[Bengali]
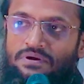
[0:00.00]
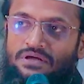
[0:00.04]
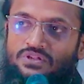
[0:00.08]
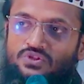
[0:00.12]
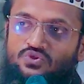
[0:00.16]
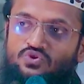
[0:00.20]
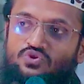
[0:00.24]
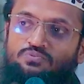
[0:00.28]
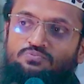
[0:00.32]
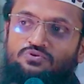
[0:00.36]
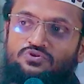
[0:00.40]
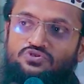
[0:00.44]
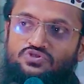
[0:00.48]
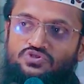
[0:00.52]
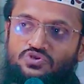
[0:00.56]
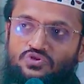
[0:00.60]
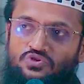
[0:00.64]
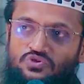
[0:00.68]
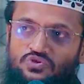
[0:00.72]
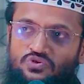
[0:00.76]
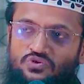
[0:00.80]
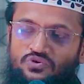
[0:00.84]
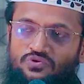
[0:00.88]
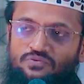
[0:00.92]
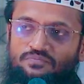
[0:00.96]
প্রান্তর
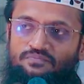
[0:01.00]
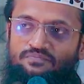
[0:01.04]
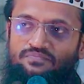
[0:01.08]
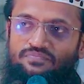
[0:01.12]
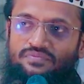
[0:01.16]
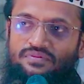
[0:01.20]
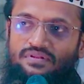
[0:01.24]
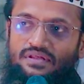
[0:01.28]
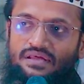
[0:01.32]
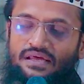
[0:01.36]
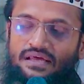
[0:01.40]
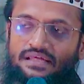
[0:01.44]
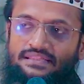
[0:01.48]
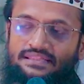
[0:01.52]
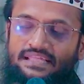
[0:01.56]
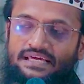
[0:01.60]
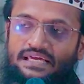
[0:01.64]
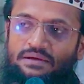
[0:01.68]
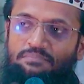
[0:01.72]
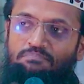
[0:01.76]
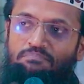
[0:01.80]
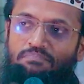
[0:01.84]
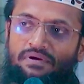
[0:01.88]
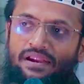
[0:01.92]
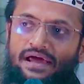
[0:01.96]
পর্যন্ত
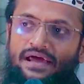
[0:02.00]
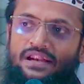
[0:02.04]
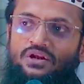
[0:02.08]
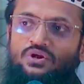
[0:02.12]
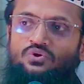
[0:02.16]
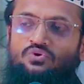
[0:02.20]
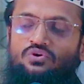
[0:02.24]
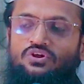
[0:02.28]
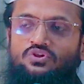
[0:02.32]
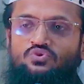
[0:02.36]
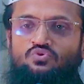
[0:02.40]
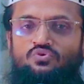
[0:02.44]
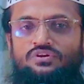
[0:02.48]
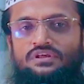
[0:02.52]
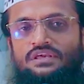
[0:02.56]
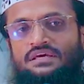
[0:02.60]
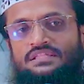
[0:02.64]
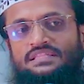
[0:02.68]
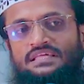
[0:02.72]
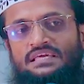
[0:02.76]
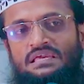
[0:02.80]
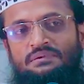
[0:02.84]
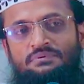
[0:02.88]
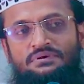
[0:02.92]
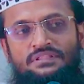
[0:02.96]
তাকে প্ল্যান করে দুনিয়া
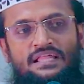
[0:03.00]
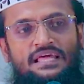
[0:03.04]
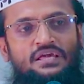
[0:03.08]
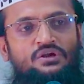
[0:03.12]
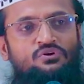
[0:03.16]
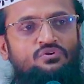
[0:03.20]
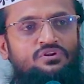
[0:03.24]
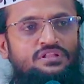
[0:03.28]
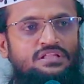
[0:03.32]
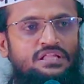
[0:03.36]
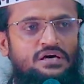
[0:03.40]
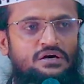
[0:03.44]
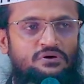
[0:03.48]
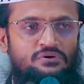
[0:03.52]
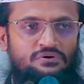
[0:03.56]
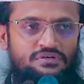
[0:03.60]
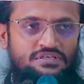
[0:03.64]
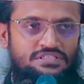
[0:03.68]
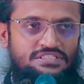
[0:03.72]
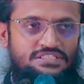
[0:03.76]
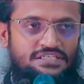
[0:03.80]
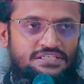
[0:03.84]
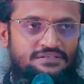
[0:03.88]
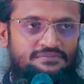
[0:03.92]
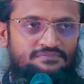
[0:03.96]
থেকে বিদায় করে দেওয়া
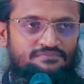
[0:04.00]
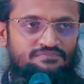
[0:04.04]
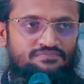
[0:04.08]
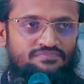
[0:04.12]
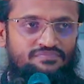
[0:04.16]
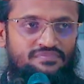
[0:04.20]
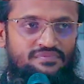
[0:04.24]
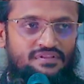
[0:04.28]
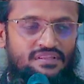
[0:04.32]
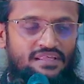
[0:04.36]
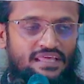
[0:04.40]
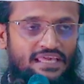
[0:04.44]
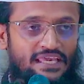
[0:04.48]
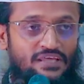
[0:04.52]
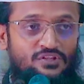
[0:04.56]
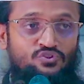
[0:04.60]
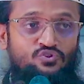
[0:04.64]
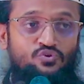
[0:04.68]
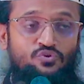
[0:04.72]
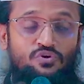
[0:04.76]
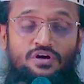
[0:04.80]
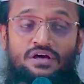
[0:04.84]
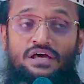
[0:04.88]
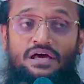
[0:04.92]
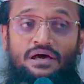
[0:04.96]
হয়েছে
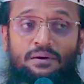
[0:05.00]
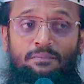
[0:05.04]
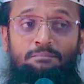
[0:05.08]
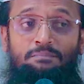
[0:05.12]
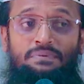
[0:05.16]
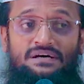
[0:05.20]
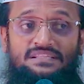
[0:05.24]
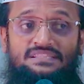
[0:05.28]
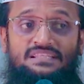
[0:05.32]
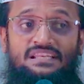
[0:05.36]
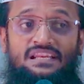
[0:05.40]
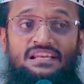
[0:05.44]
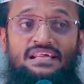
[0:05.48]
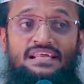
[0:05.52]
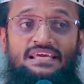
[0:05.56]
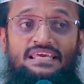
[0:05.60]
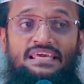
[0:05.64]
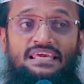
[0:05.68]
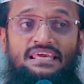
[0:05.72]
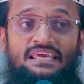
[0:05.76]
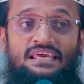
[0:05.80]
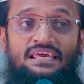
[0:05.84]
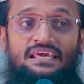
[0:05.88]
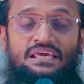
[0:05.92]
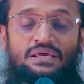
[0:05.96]
কিন্তু বাতিলরা
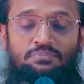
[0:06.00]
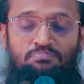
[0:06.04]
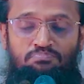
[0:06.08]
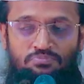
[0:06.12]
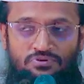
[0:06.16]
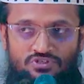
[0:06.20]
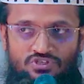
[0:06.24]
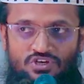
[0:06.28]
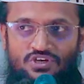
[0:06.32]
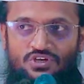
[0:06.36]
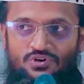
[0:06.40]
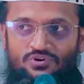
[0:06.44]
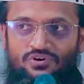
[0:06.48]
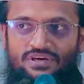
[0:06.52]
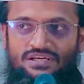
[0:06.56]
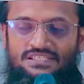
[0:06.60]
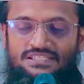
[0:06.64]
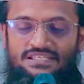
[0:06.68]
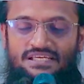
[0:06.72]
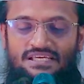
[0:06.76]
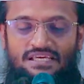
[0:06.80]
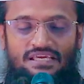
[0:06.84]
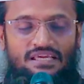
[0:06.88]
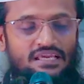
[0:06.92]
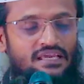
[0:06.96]
কি বিজয়
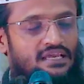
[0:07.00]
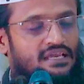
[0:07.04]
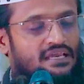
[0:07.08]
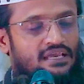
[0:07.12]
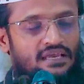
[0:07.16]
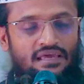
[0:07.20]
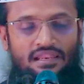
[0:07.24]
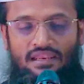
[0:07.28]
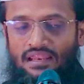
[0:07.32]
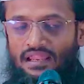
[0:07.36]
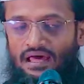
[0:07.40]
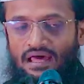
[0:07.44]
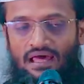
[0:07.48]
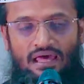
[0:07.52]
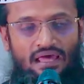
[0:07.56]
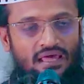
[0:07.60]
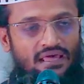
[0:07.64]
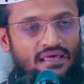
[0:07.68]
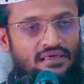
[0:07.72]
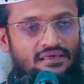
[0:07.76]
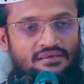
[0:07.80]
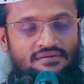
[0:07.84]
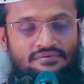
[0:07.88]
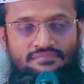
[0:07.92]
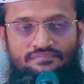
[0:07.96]
হয়েছে না
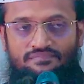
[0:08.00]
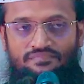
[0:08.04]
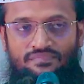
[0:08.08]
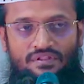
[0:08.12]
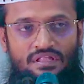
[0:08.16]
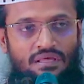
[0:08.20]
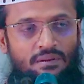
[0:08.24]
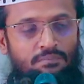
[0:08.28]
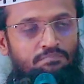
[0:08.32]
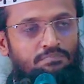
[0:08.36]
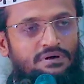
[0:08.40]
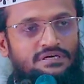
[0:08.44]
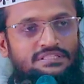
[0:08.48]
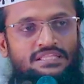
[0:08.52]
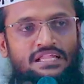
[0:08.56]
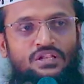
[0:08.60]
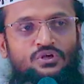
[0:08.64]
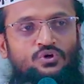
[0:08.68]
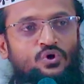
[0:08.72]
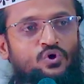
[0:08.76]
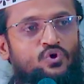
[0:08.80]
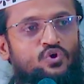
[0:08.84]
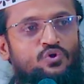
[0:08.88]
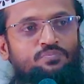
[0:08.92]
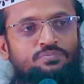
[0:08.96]
বাতিল
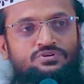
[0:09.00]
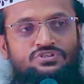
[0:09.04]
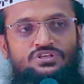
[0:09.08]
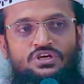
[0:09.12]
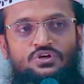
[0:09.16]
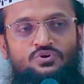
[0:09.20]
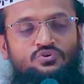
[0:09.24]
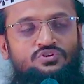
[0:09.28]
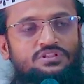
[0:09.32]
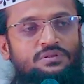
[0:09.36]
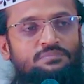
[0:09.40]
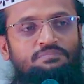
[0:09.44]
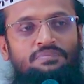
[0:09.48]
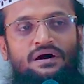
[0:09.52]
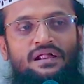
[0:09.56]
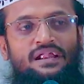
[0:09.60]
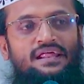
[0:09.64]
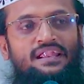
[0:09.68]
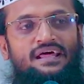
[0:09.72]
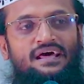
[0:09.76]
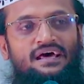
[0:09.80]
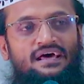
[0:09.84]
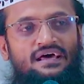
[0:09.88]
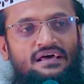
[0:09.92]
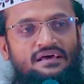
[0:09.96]
কখনো বিজয়ী হতে পারে
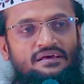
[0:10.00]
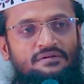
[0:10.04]
না